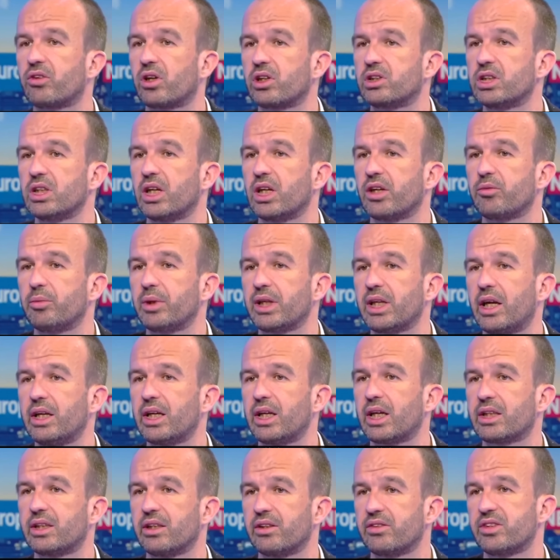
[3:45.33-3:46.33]
qui est sorti la semaine
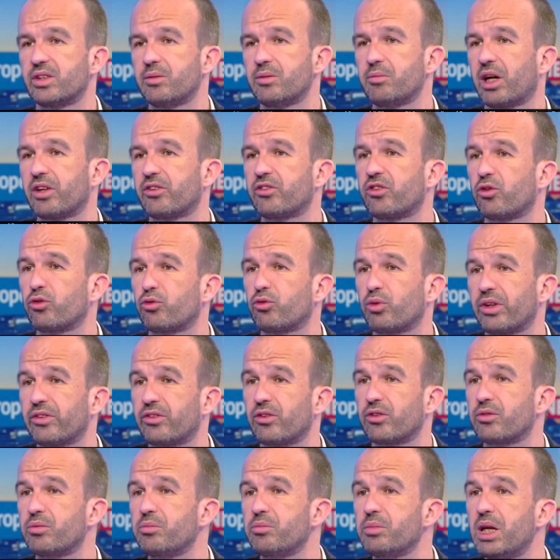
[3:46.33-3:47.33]
dernière qui mhm. estime à
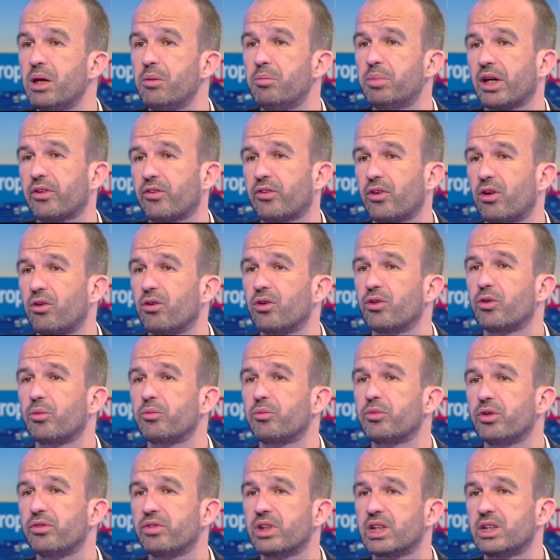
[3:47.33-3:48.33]
160 000 personnes le
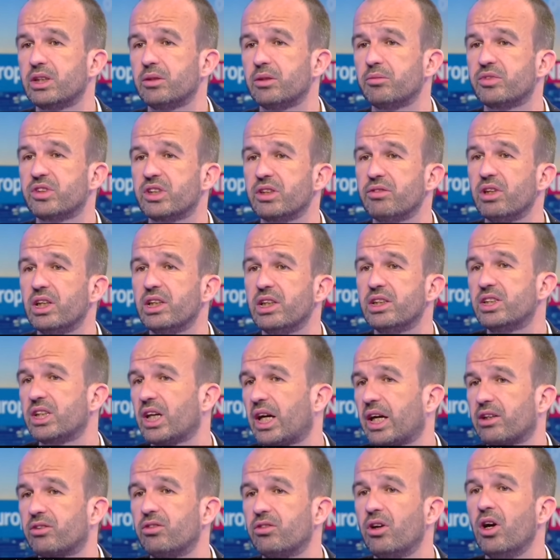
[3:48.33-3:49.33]
nombre de victimes civiles
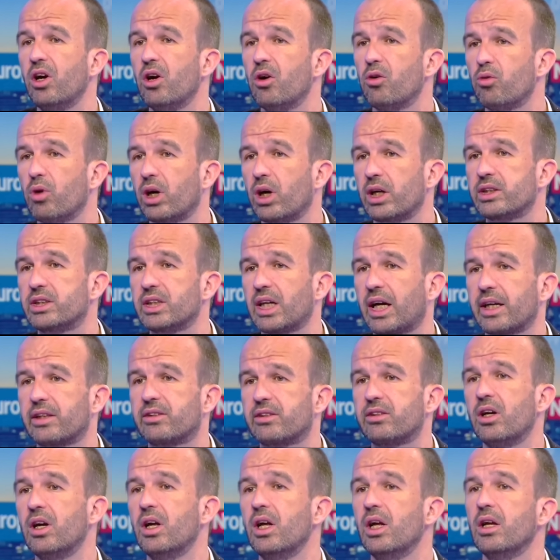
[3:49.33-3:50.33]
directes je ou indirectes. suis
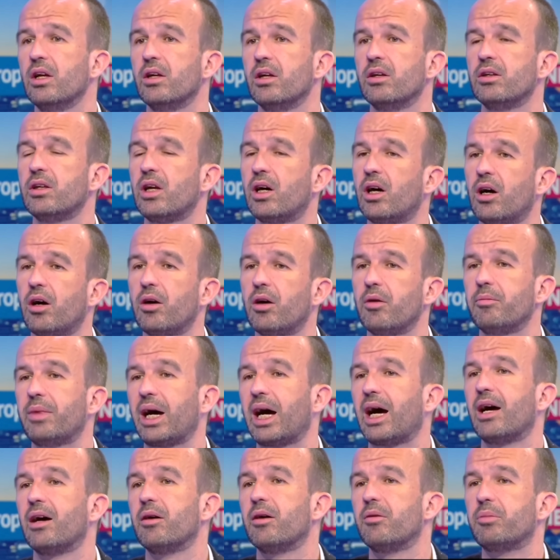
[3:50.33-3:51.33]
pas du tout en train de minimiser
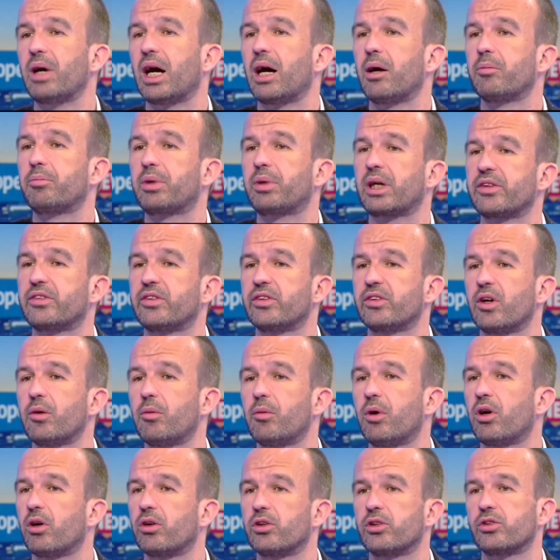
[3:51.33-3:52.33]
les, bah, victimes. Bah,
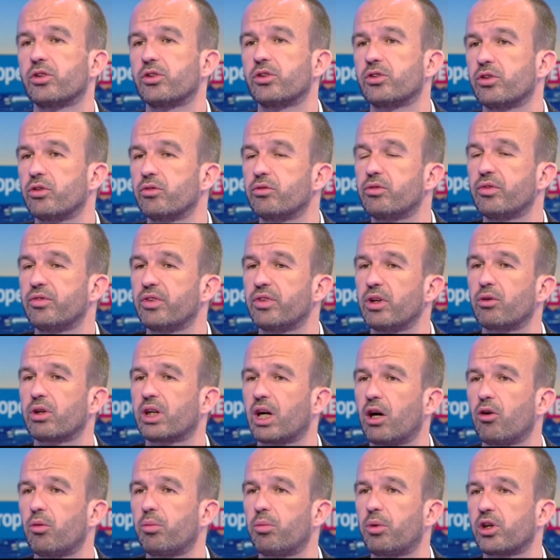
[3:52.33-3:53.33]
précisément, je, je ne vous fais
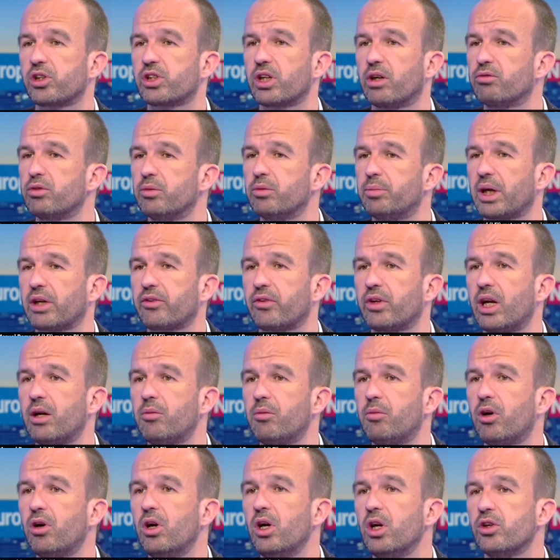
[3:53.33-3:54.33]
aucun reproche à vous
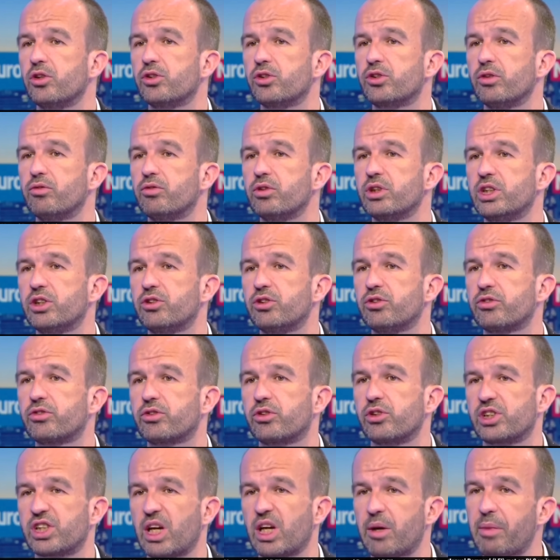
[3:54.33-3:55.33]
personnellement. Je vous dis
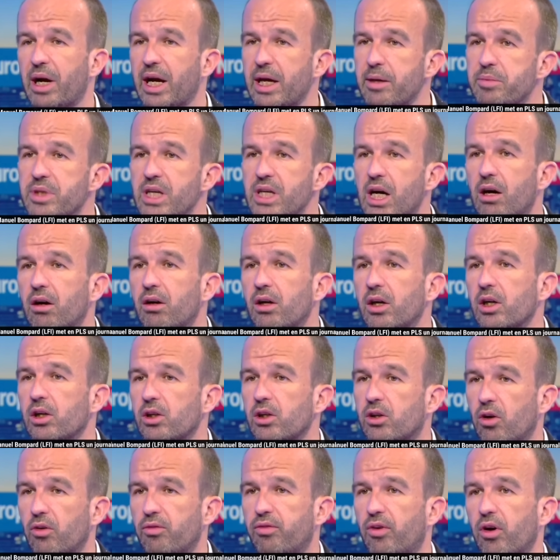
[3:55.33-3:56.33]
juste que j'aimerais bien
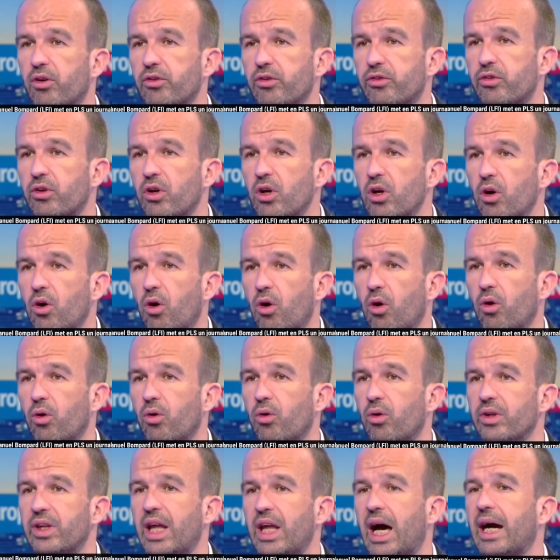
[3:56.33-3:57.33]
qu'en France
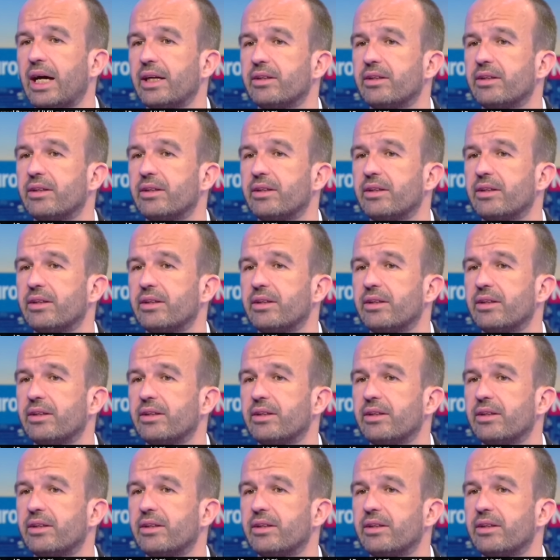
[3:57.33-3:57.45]
on